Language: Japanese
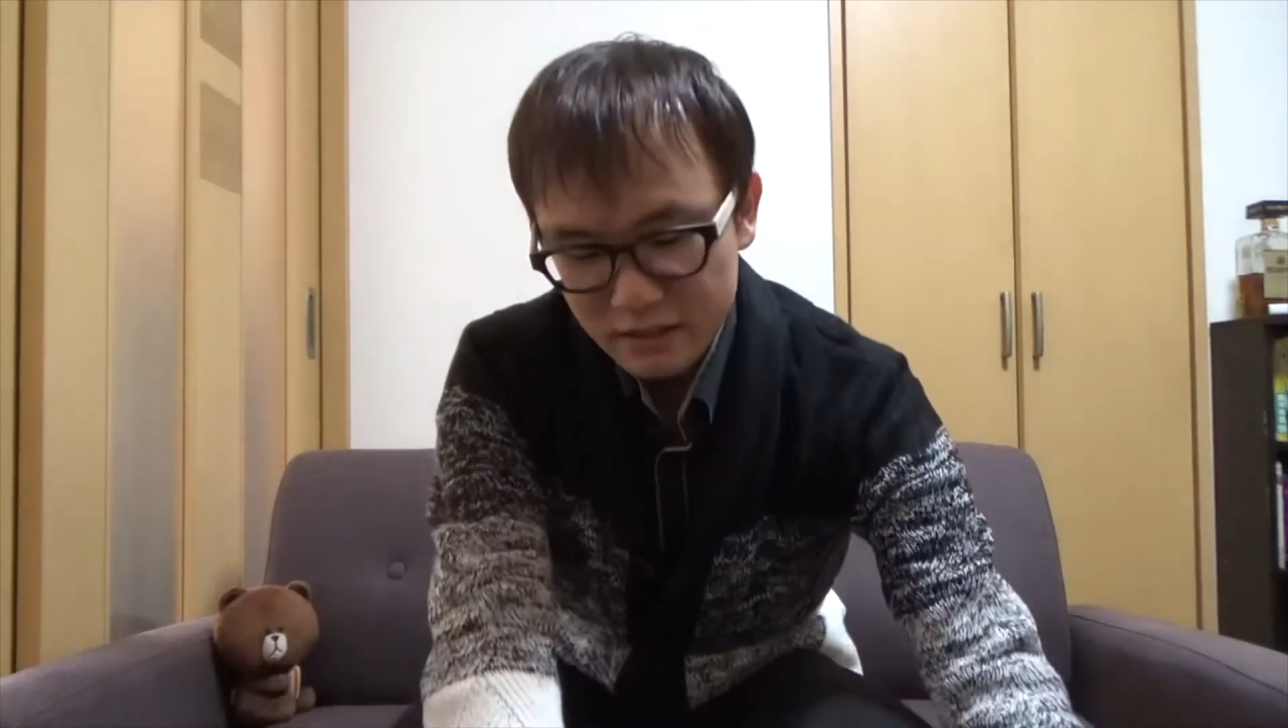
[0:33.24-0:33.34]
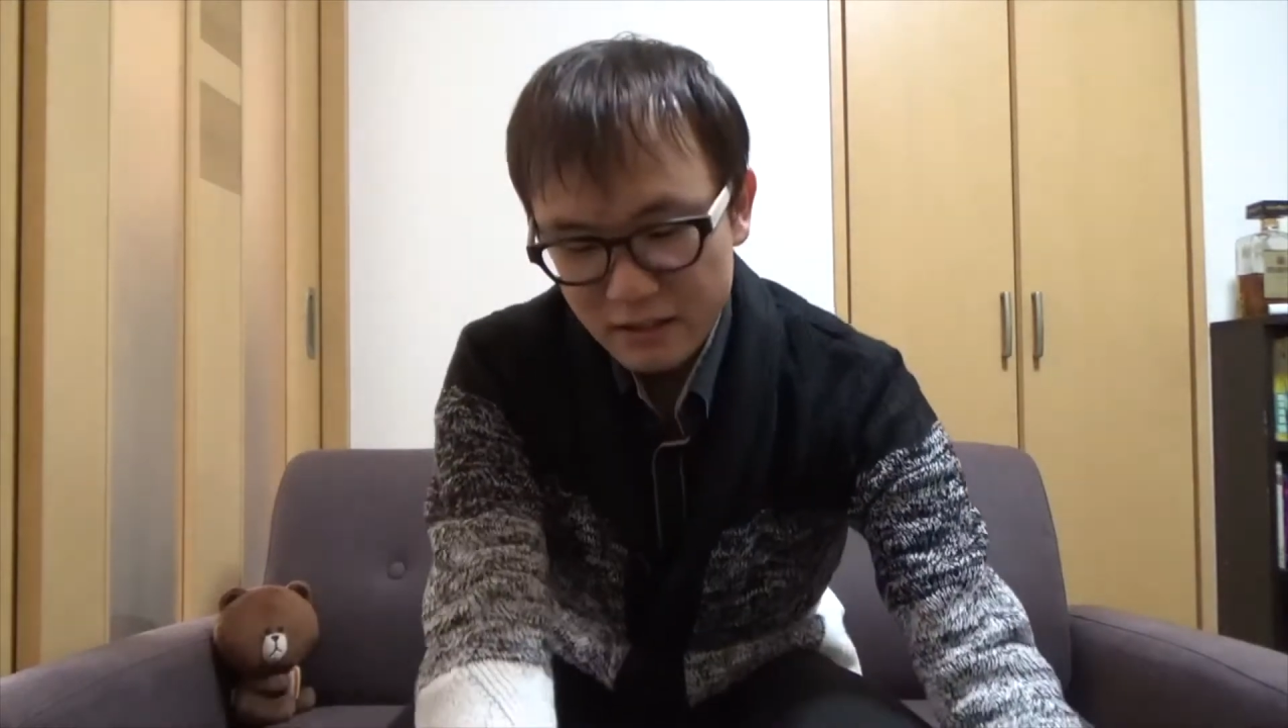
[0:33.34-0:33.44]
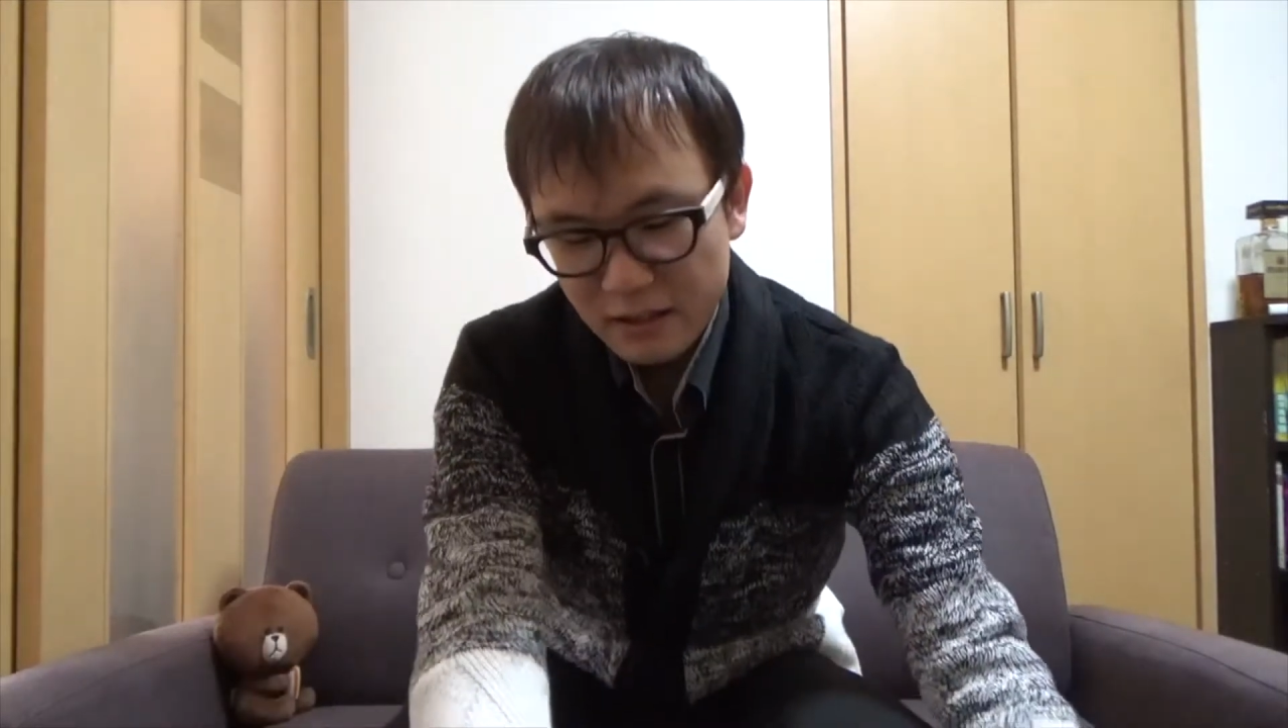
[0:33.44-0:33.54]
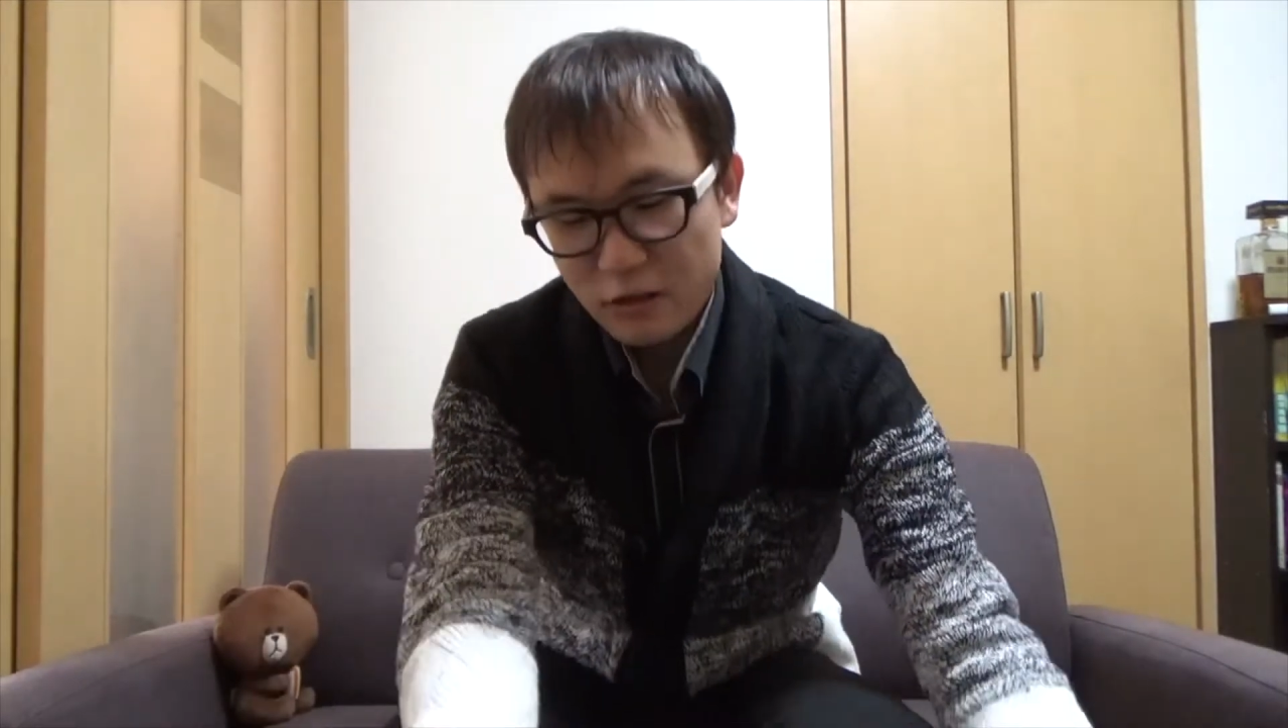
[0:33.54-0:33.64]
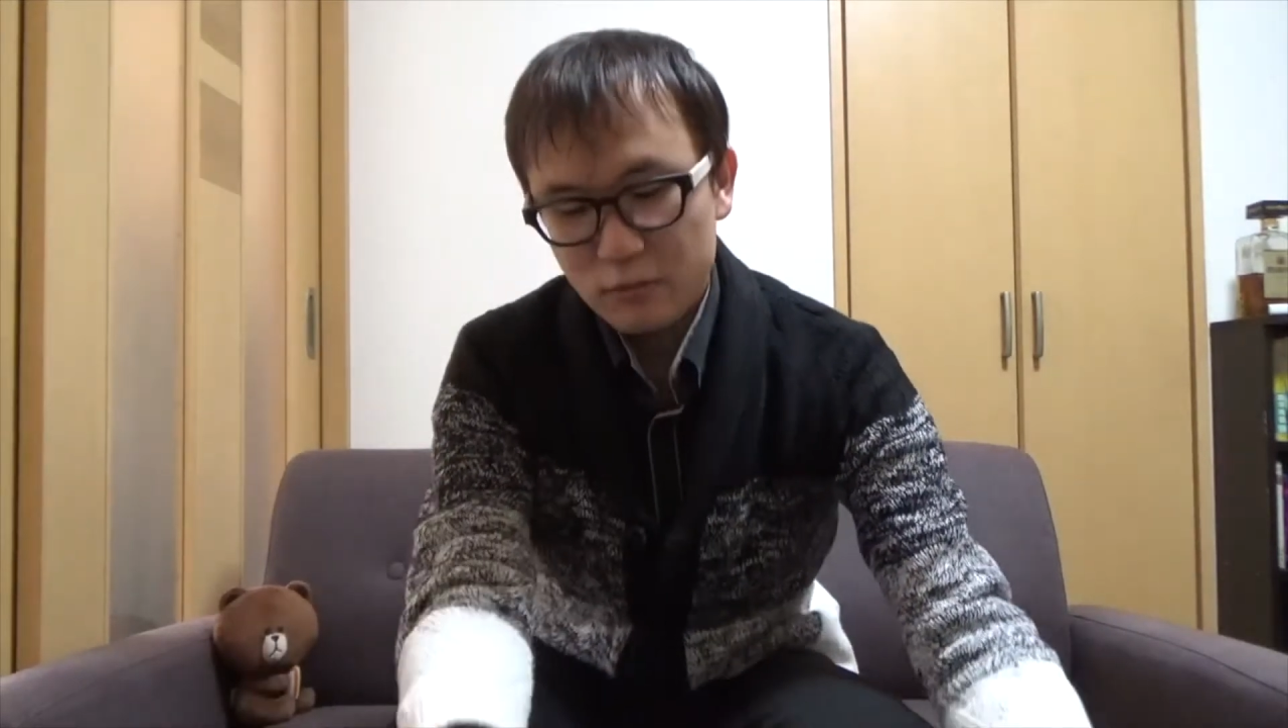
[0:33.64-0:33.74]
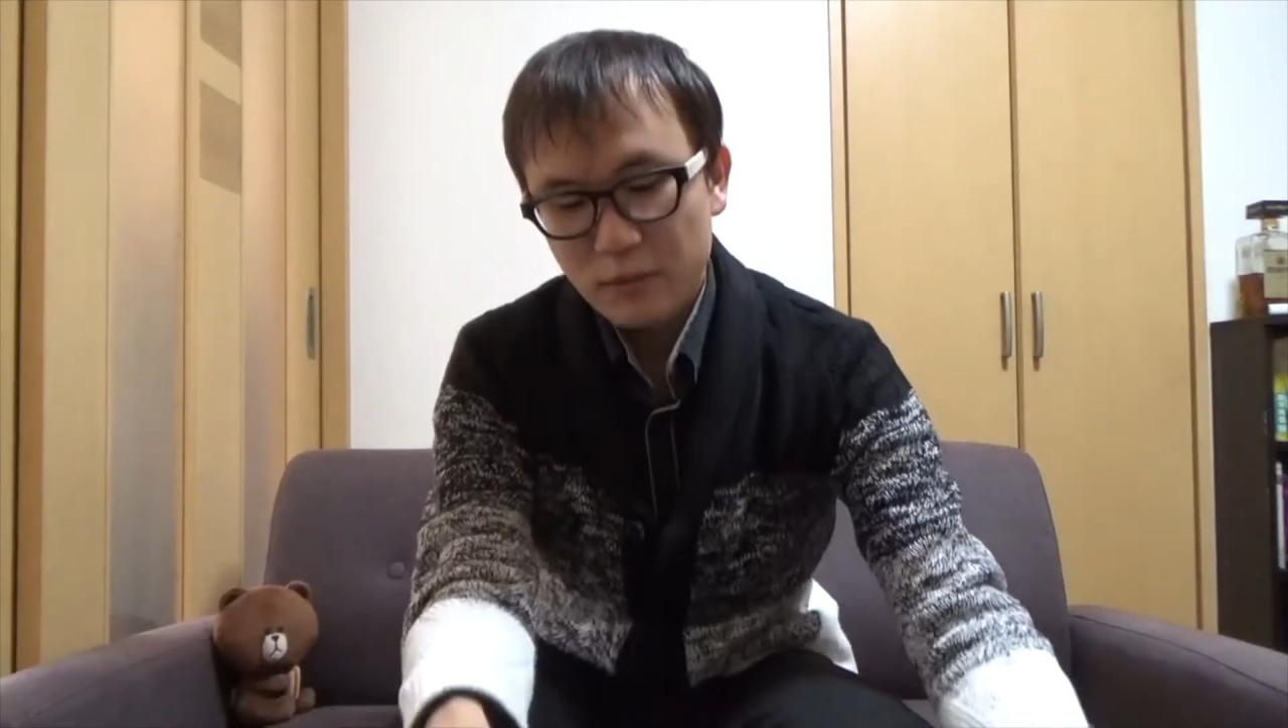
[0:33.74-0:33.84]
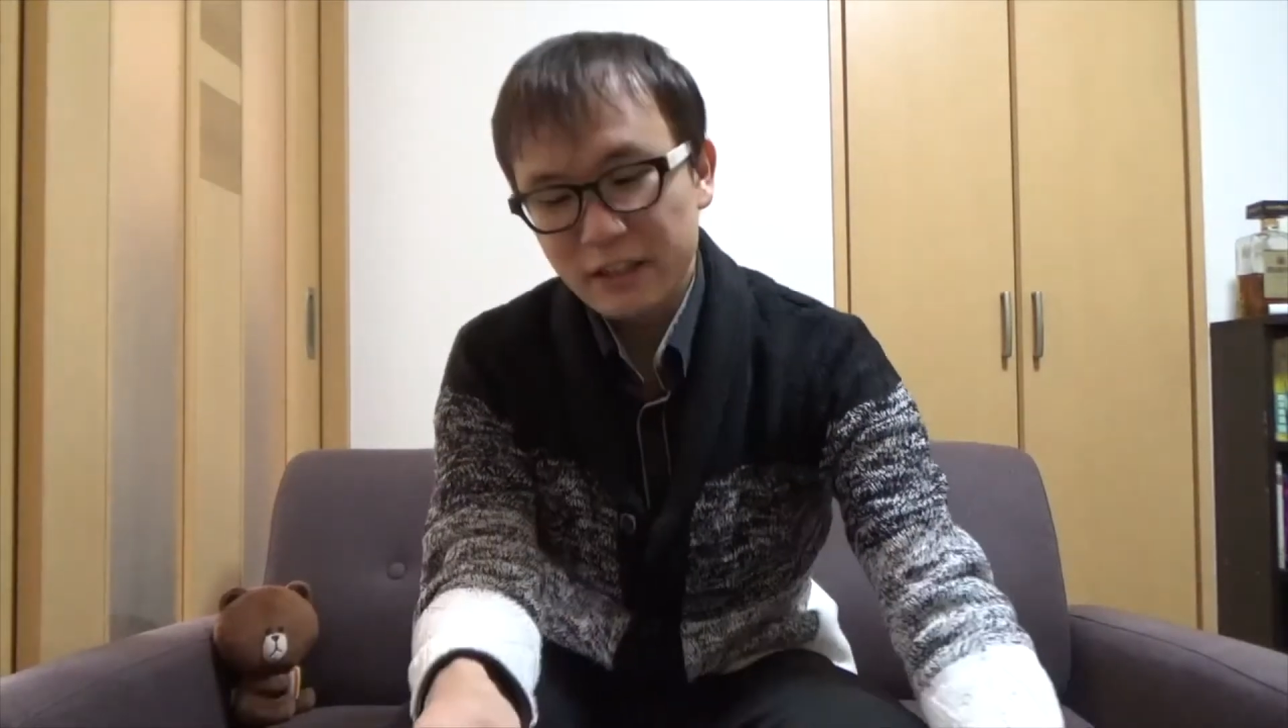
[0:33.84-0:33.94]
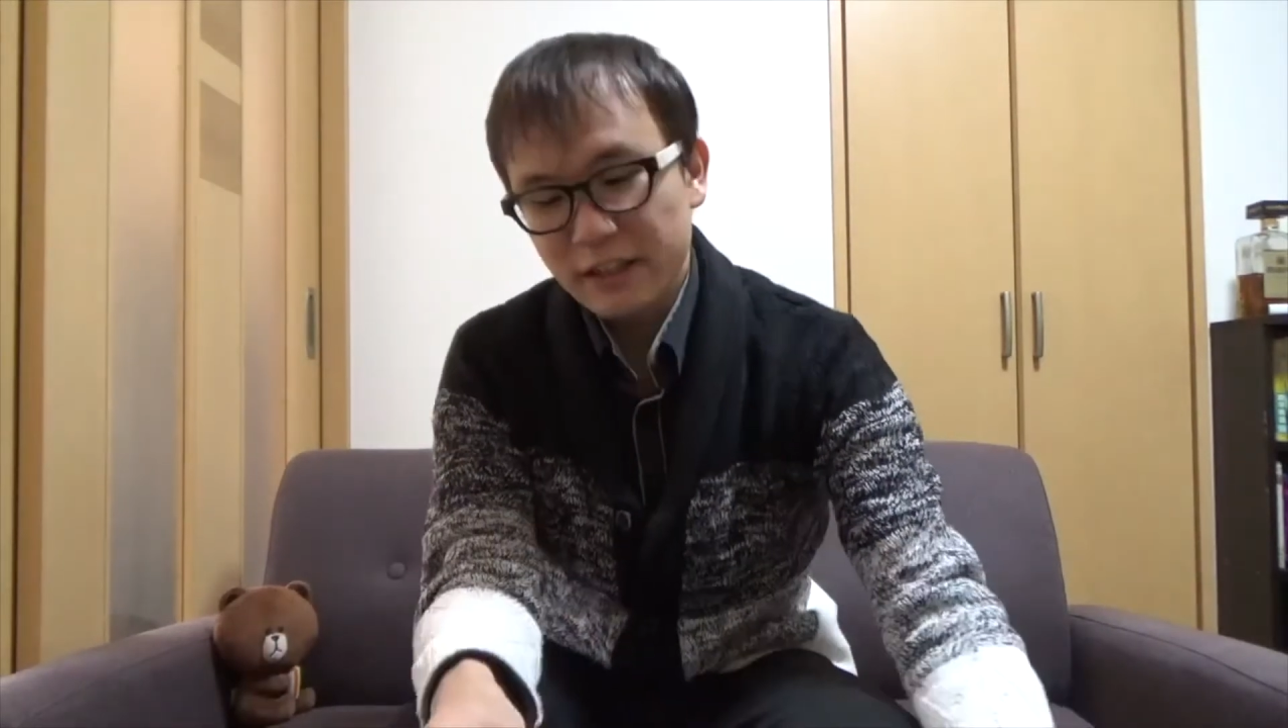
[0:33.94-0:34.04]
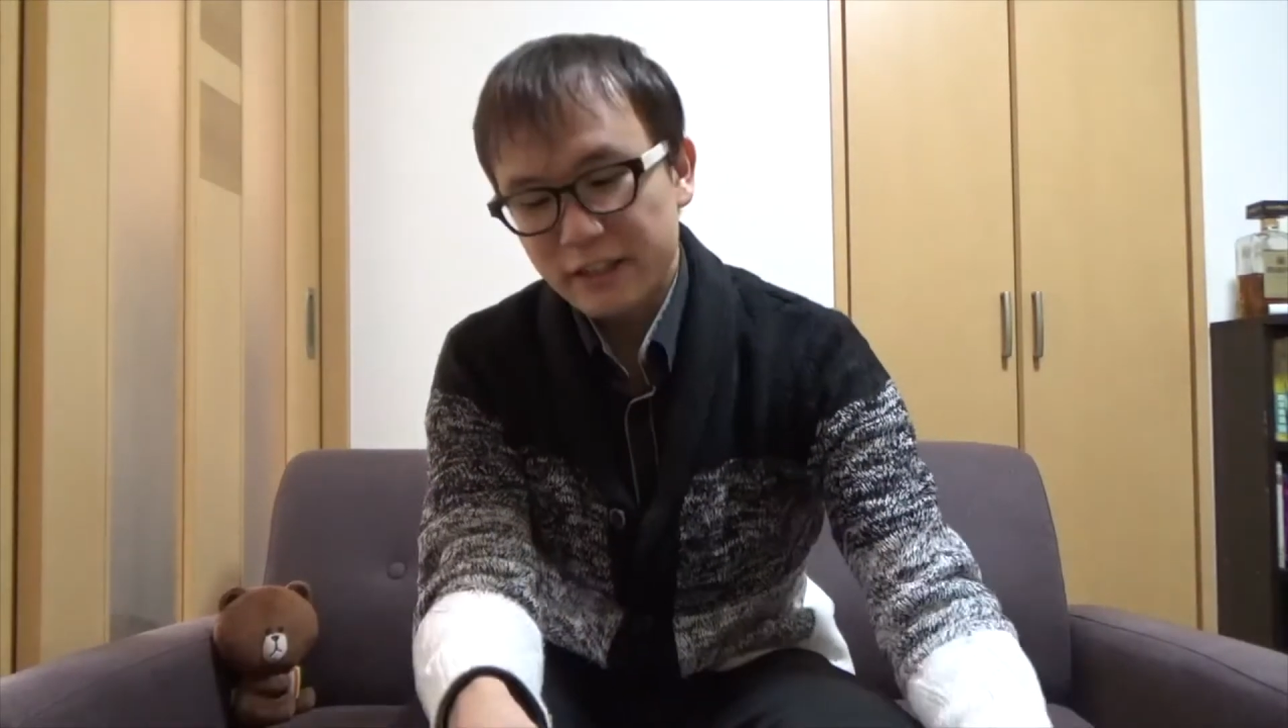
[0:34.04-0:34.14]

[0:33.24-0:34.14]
あのまだ一